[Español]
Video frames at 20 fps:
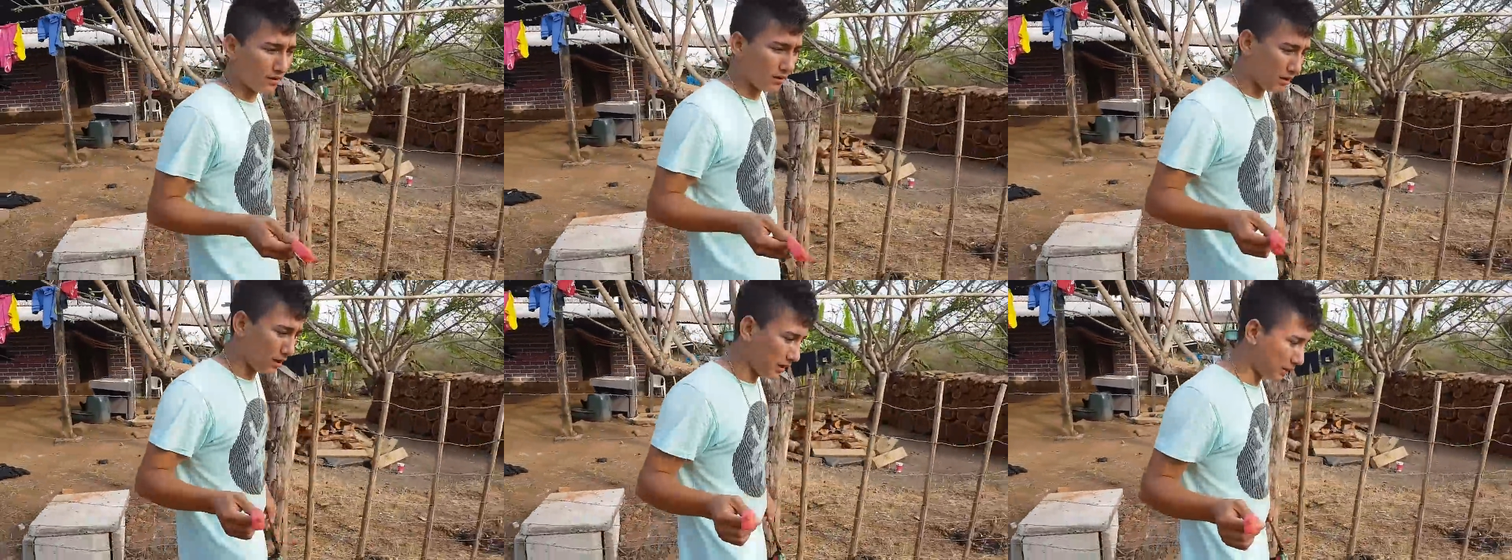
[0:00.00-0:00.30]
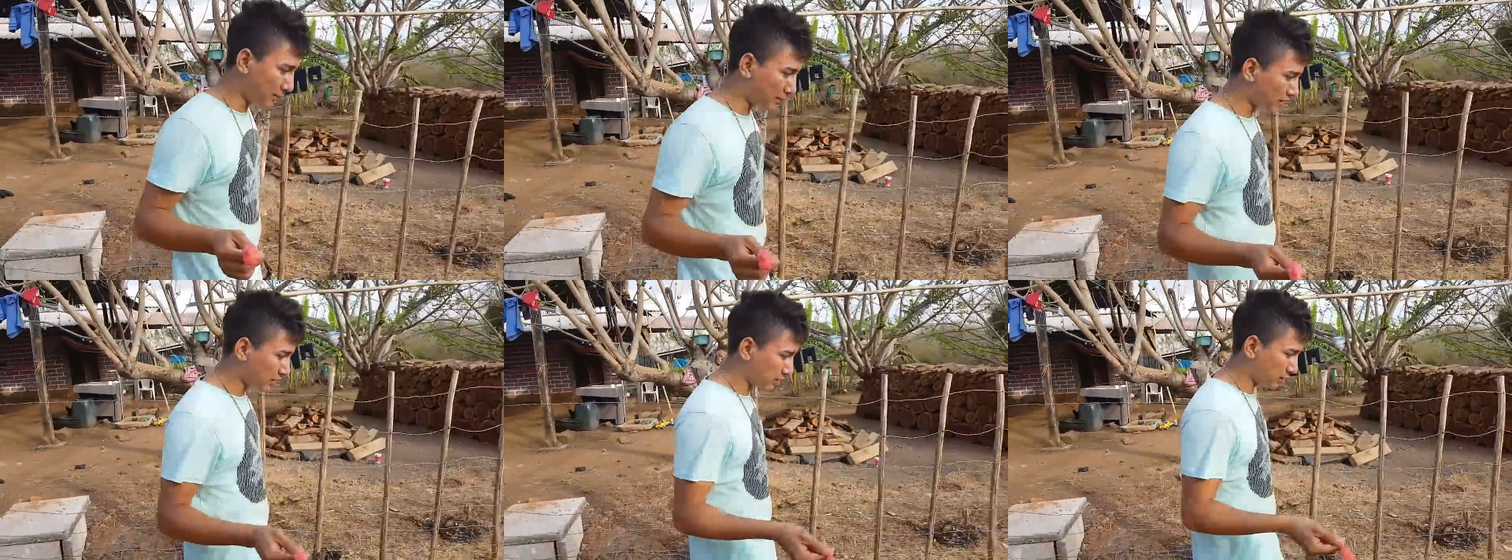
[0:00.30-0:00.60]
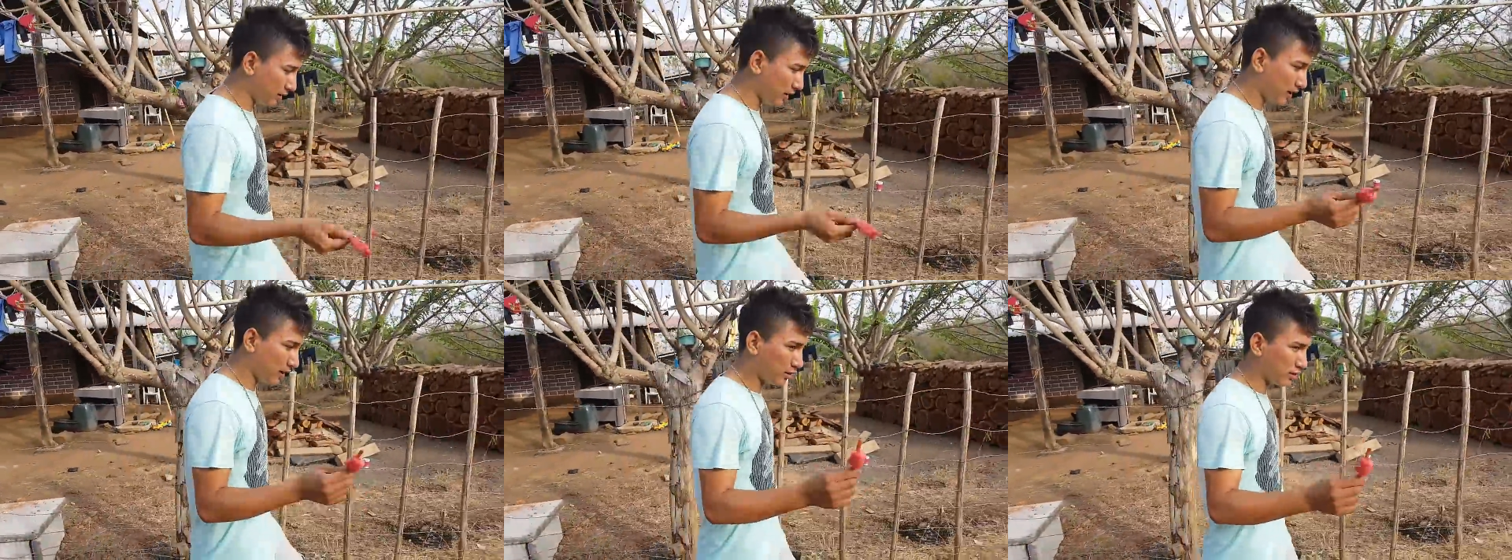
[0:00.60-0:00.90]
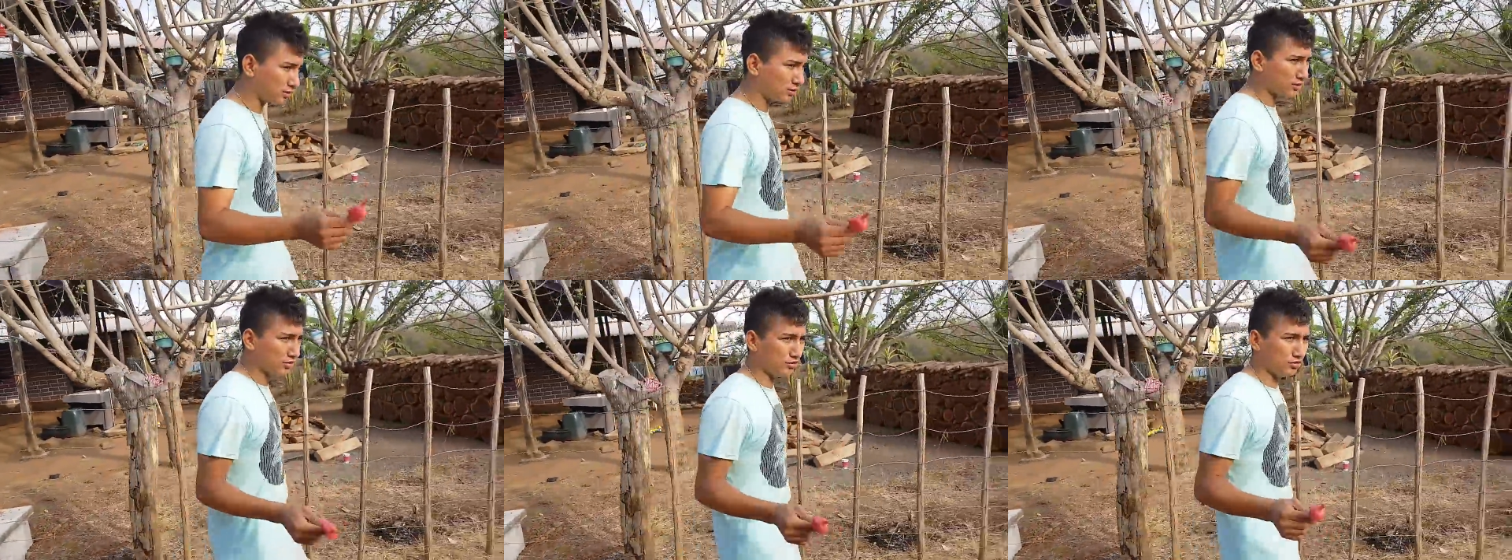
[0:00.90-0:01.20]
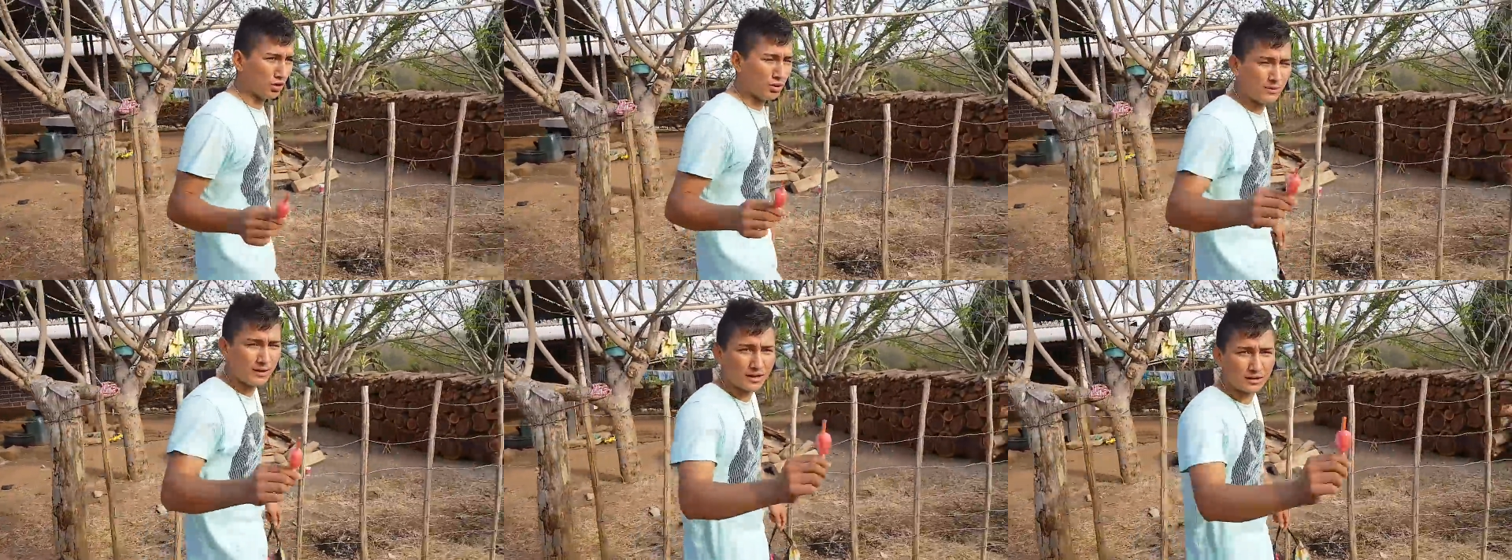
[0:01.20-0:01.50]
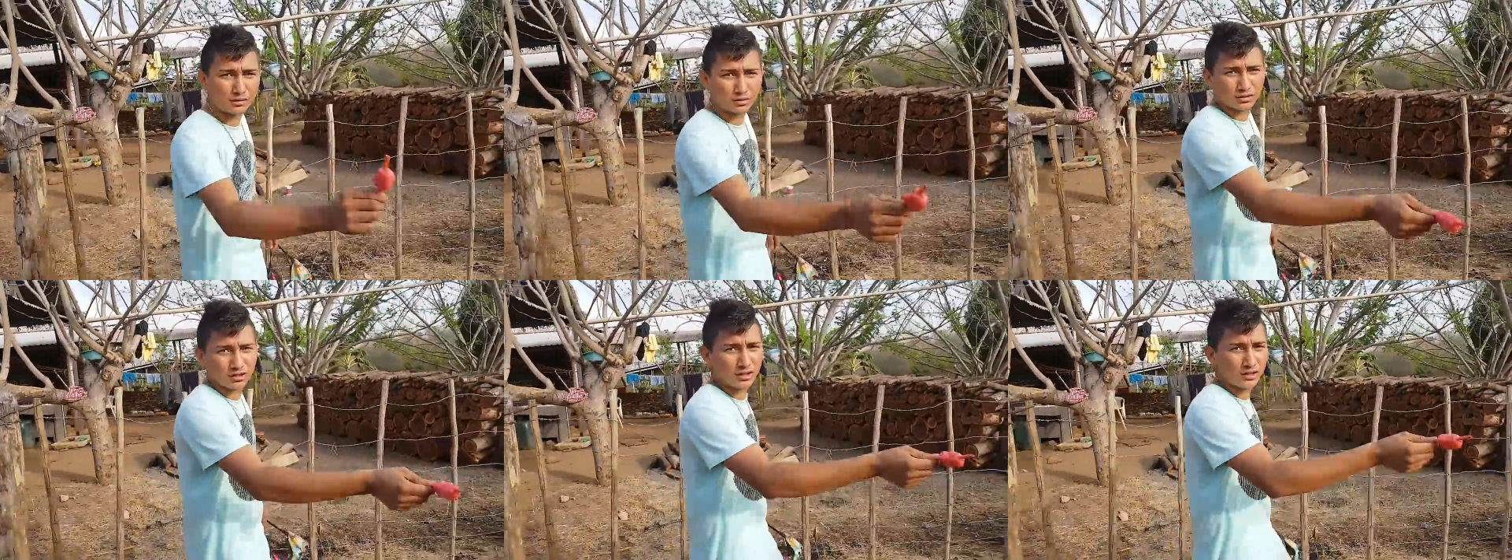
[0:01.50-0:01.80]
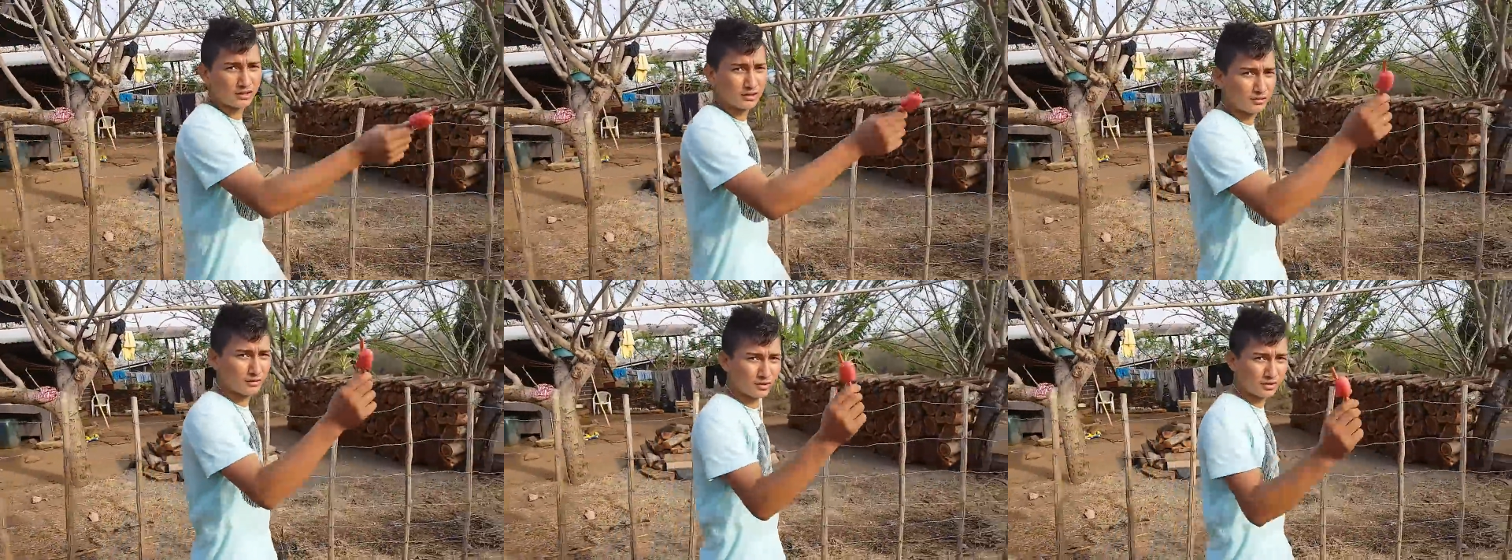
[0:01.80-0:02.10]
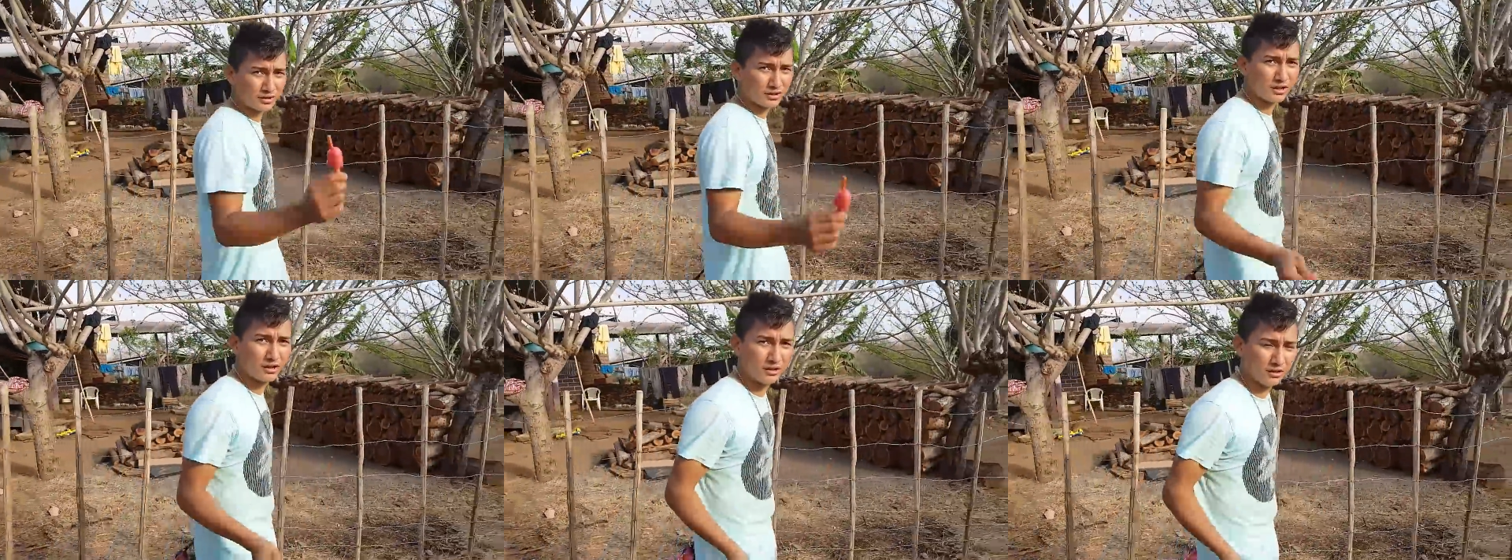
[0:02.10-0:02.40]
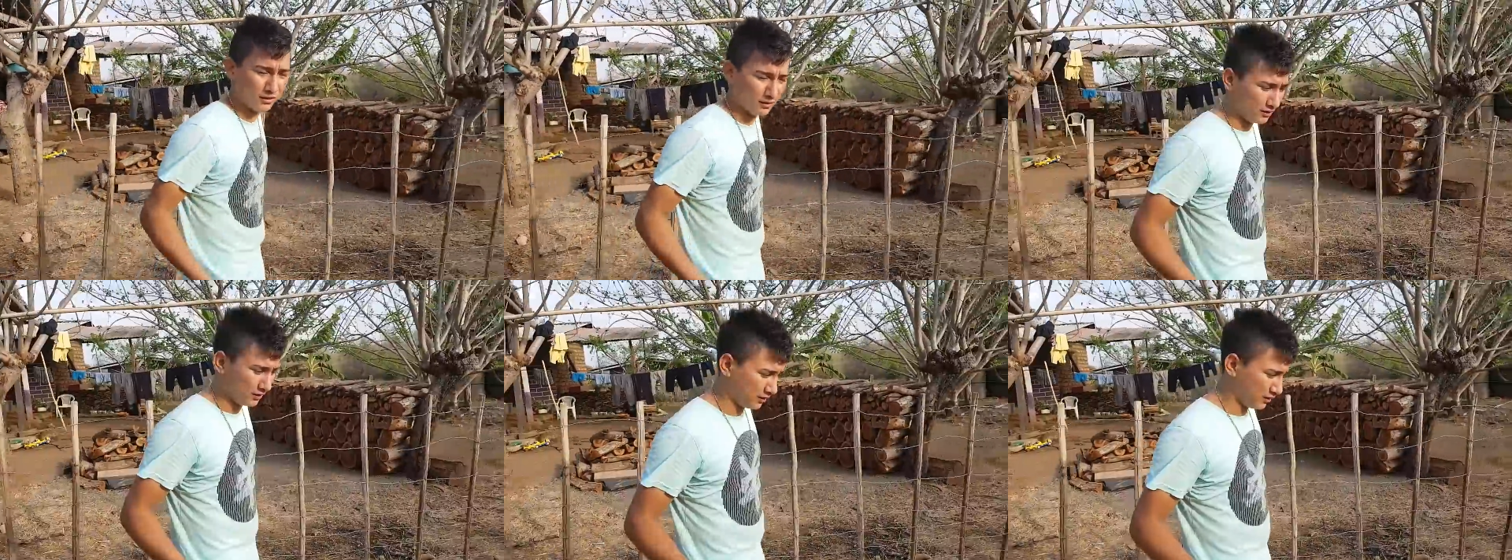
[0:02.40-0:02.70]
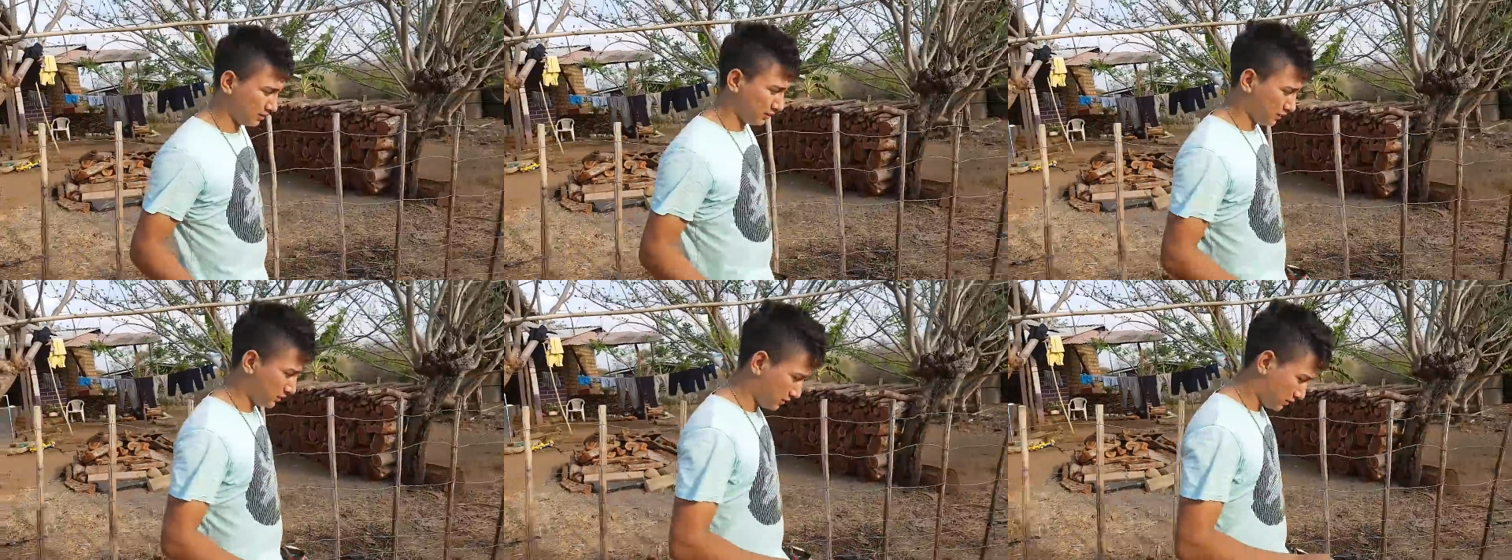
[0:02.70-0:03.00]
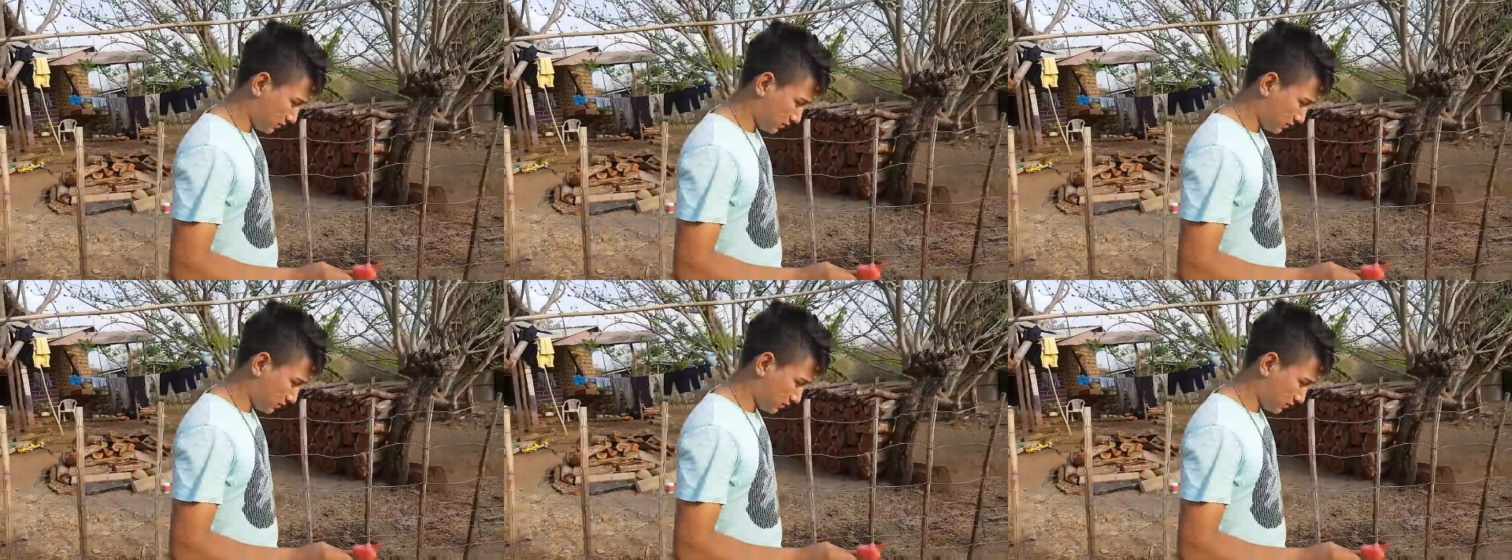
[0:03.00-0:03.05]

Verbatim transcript: Ajá, ah, porque fuera otro. No me la toqué sí, cabal.